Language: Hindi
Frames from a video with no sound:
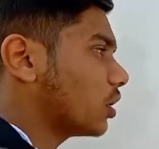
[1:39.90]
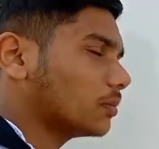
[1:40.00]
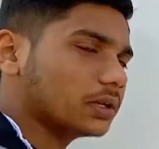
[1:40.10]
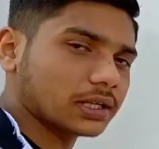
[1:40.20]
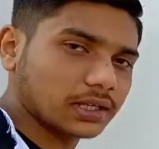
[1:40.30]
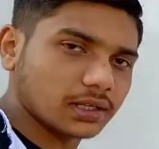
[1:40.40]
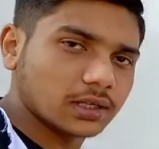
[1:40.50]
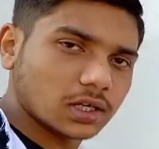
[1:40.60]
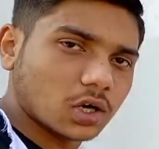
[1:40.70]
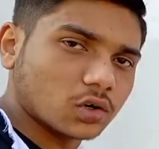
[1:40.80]
फॉर्मेट की
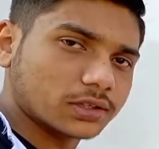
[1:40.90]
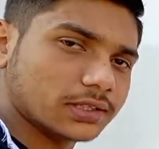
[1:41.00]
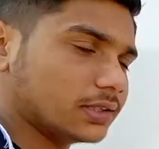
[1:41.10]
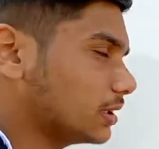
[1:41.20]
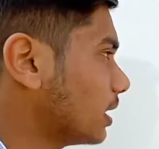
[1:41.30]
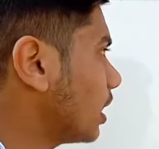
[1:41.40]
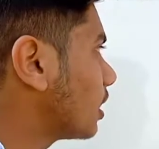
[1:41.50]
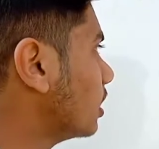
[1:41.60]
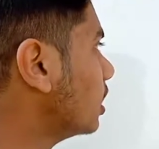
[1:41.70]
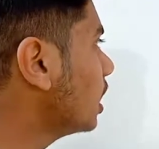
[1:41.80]
होती थी है ना
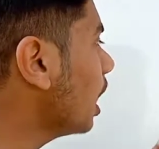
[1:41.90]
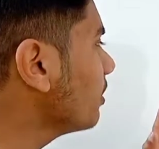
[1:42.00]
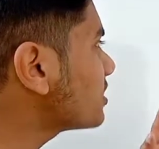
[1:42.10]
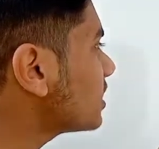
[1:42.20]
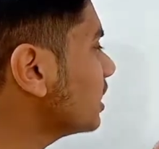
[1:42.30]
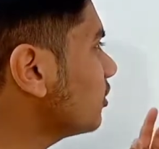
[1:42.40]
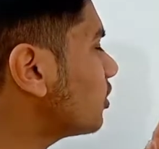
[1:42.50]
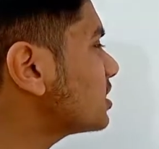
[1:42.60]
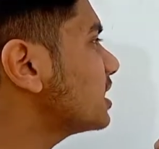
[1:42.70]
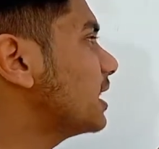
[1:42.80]
अब स्टैंडर्ड
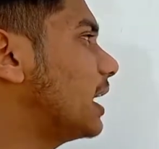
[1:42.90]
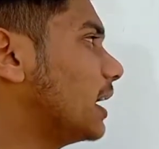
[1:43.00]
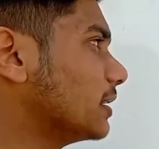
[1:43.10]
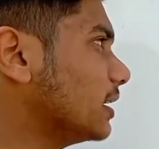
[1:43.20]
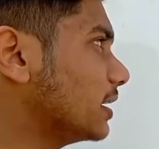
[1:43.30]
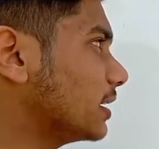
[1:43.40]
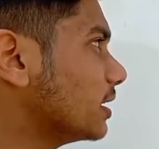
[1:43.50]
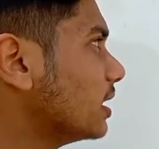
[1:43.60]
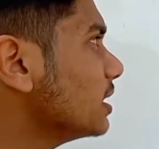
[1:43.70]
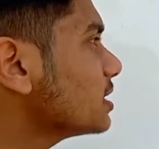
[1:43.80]
फर्स्ट क्या है देखिए
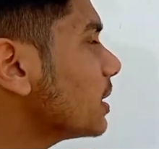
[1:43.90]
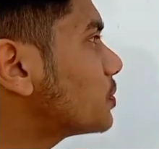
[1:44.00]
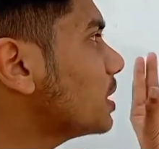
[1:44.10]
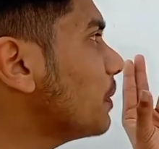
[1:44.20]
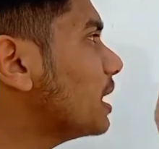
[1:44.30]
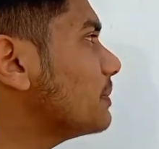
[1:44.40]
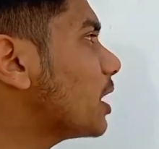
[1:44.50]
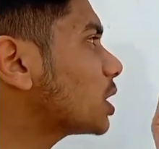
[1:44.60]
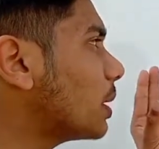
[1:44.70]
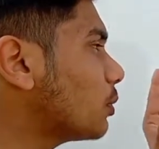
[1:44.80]
सबसे पहली
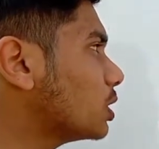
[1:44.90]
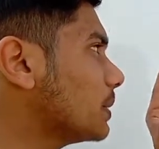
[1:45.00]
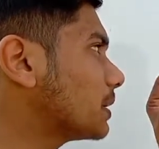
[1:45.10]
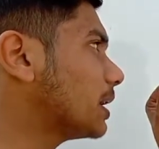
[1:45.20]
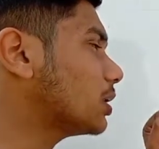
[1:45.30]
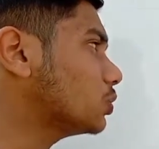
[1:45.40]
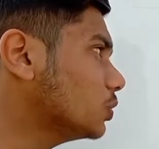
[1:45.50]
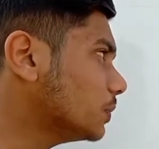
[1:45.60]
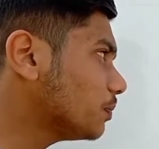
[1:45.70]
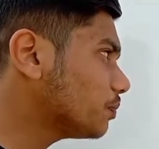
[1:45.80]
बात तो आपको ये बता दूँ
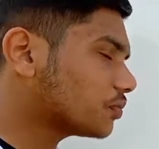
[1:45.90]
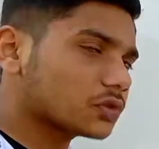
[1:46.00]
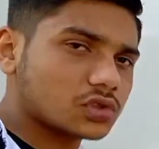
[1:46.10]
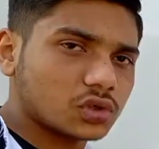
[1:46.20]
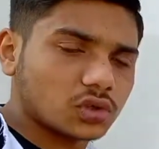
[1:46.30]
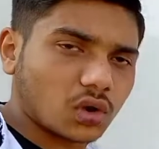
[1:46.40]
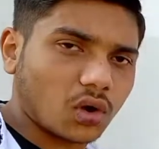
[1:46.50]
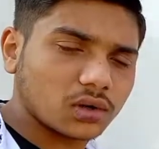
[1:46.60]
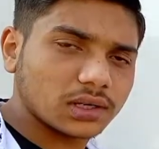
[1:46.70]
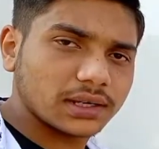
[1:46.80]
जो
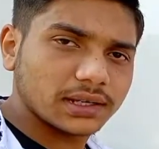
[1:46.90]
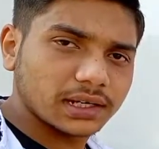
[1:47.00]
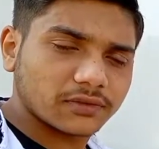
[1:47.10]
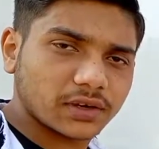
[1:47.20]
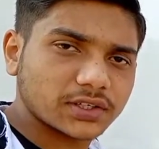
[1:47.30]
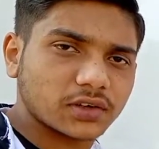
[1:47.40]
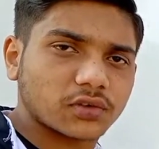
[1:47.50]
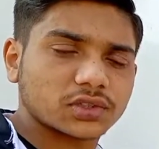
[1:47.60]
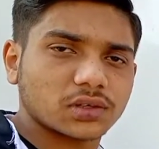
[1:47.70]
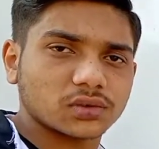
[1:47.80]
नॉन लीनियर डिफरेंशियल
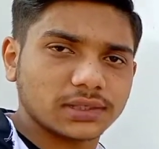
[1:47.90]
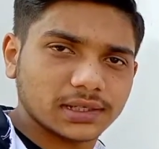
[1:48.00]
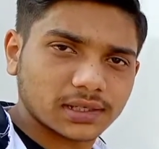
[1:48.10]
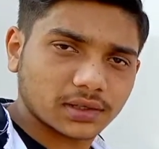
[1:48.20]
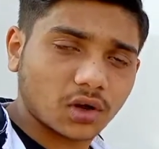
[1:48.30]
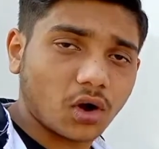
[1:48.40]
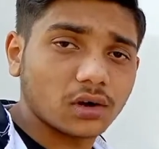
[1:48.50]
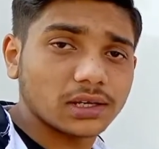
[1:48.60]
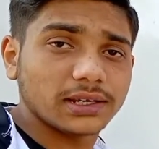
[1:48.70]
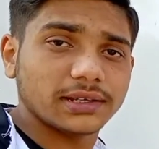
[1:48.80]
क्वेश्चन होती है ना
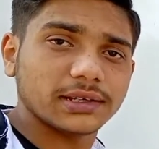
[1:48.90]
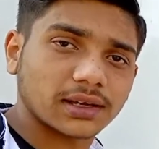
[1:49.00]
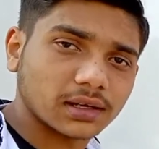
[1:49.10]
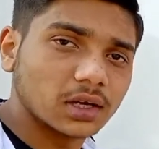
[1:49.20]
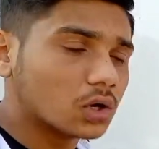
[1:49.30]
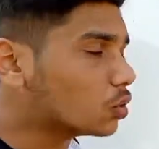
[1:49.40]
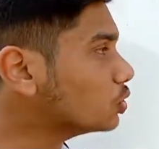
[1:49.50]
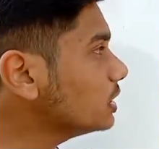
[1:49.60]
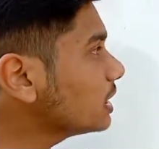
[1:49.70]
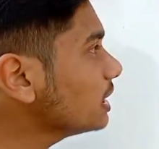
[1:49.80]
नॉन लीनियर
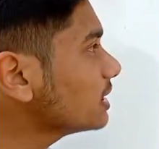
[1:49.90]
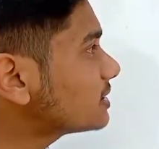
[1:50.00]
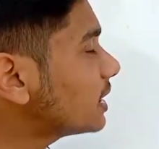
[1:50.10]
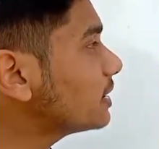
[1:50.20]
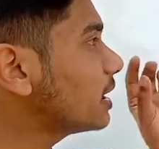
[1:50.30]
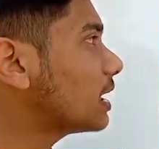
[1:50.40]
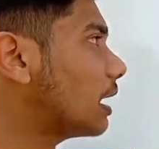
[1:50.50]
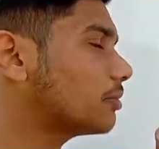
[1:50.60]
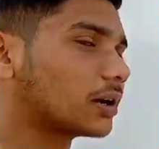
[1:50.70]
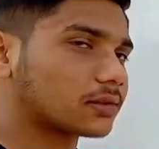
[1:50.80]
उन्हीं के लिए स्टैंडर्ड
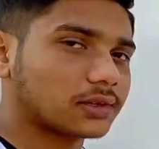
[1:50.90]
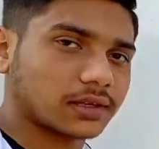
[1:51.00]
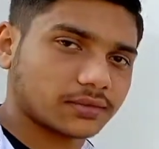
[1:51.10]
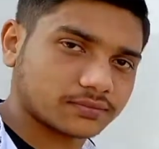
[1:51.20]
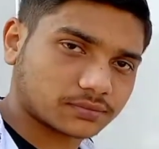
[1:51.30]
काम करते हैं